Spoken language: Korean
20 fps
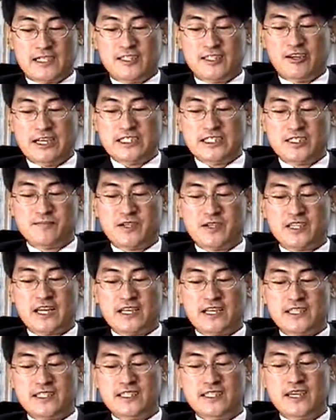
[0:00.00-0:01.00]
이러한 질문에
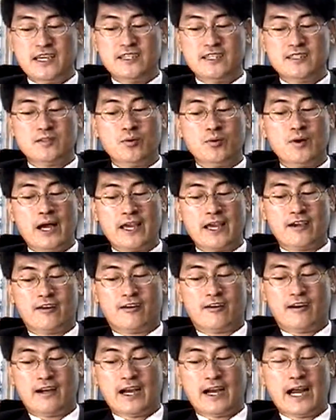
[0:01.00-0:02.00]
대한 이해를
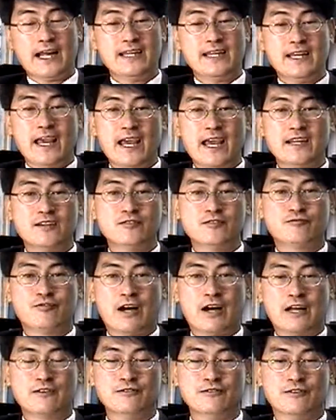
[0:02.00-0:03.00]
통하여 한 해를
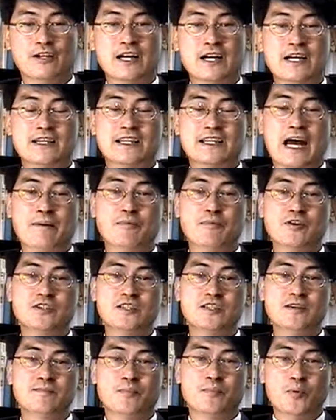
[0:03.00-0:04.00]
구한 후
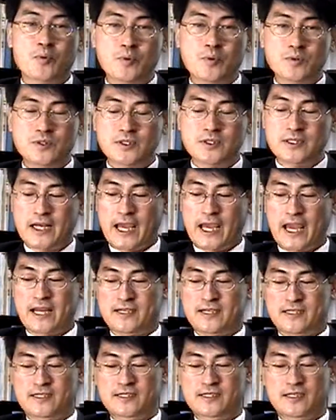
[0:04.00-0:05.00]
나머지 모든
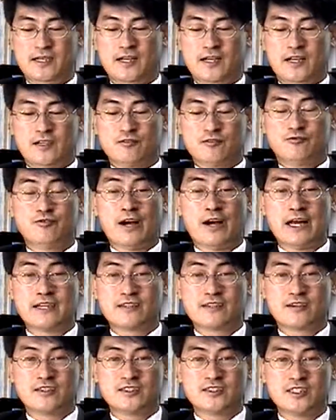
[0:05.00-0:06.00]
해를
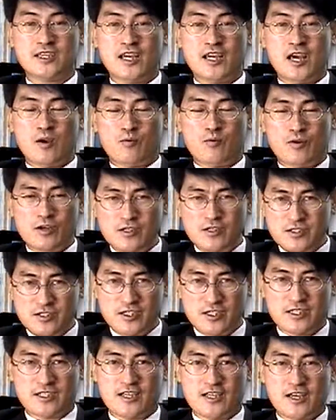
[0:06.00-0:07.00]
구하는 것이
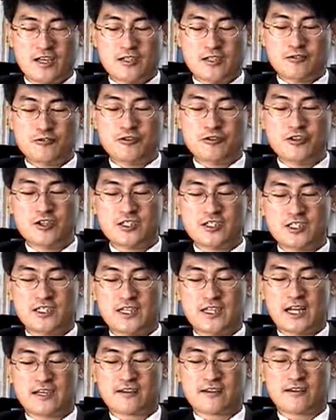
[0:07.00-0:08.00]
훨씬
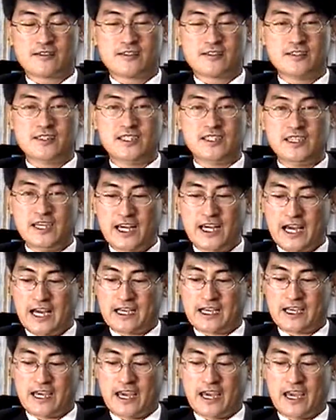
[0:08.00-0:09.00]
쉬워진다는 것을
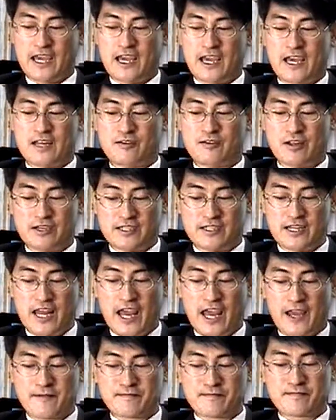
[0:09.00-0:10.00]
이해하게
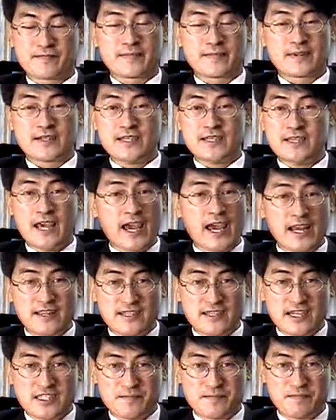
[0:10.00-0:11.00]
되는데 이
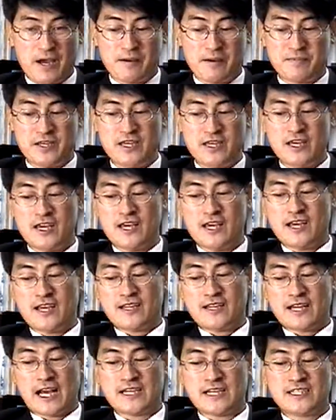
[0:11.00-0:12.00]
해들의 집합이
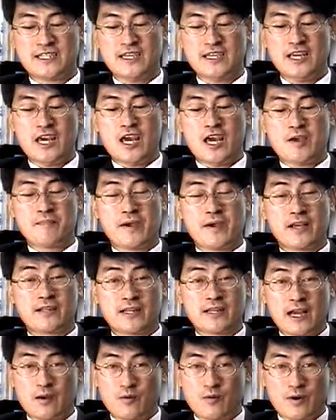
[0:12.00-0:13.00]
다시
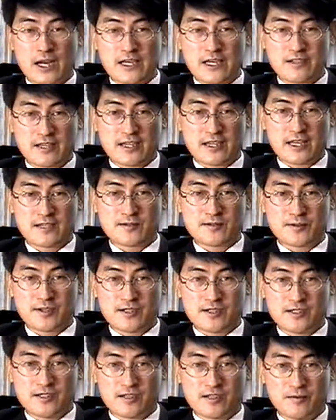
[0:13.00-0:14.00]
백타 공간이 된다는
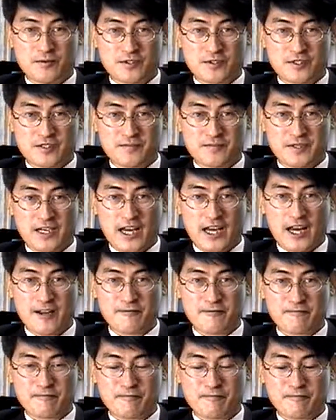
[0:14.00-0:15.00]
소리를 들어보셨습니까?